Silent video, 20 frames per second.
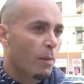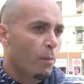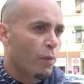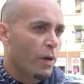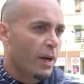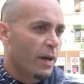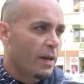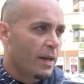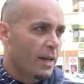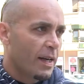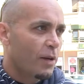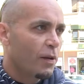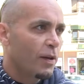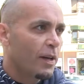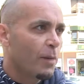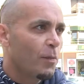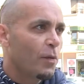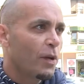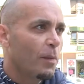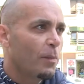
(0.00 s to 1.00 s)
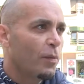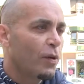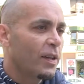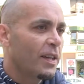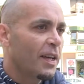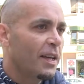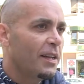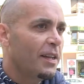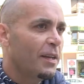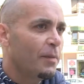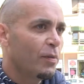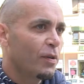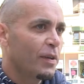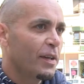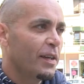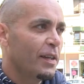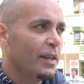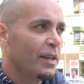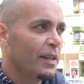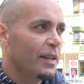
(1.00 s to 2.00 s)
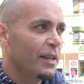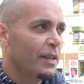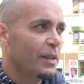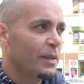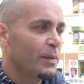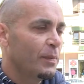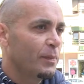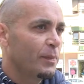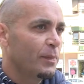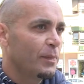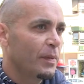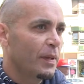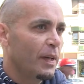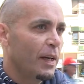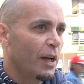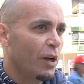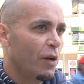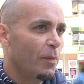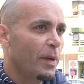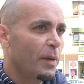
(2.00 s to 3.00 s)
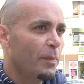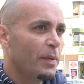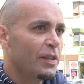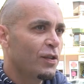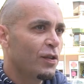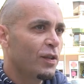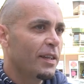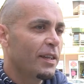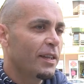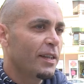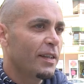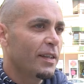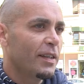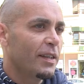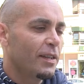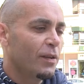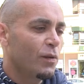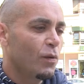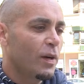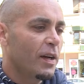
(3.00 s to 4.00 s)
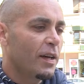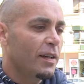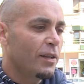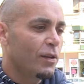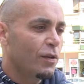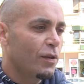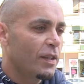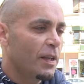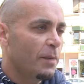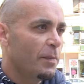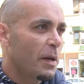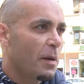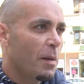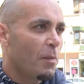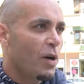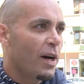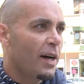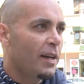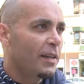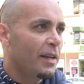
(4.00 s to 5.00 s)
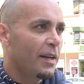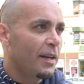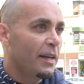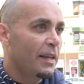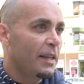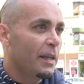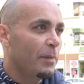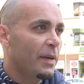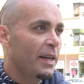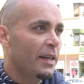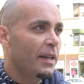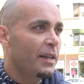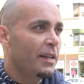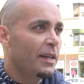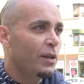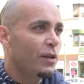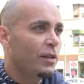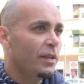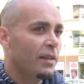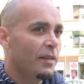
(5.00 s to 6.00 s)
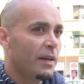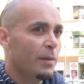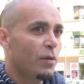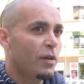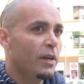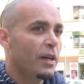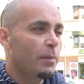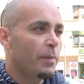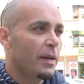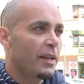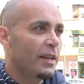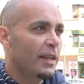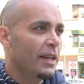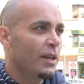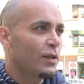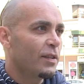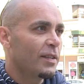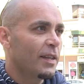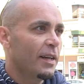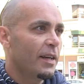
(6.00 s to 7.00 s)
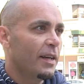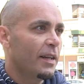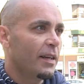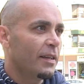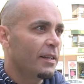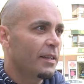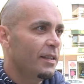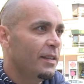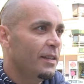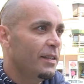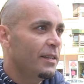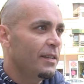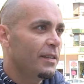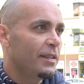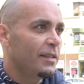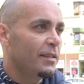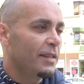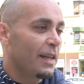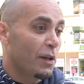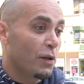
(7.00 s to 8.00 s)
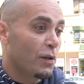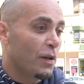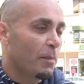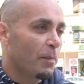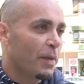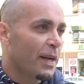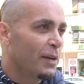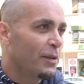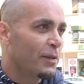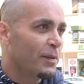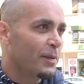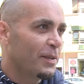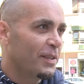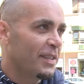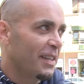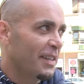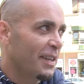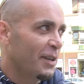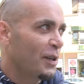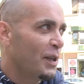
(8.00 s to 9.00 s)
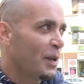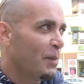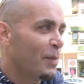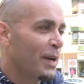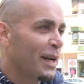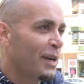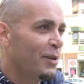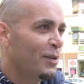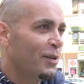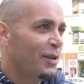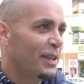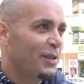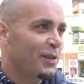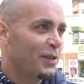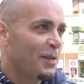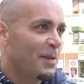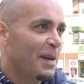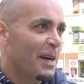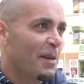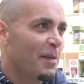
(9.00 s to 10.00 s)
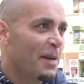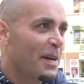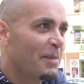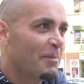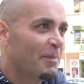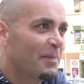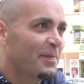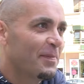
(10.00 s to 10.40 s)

Pues claro que es muy importante porque el hombre pienso que nunca, no siempre vamos a estar en este planeta, ¿no? Tendremos que expandirnos, salir de aquí tarde o temprano. O sea, tarde o temprano esto se va a acabar.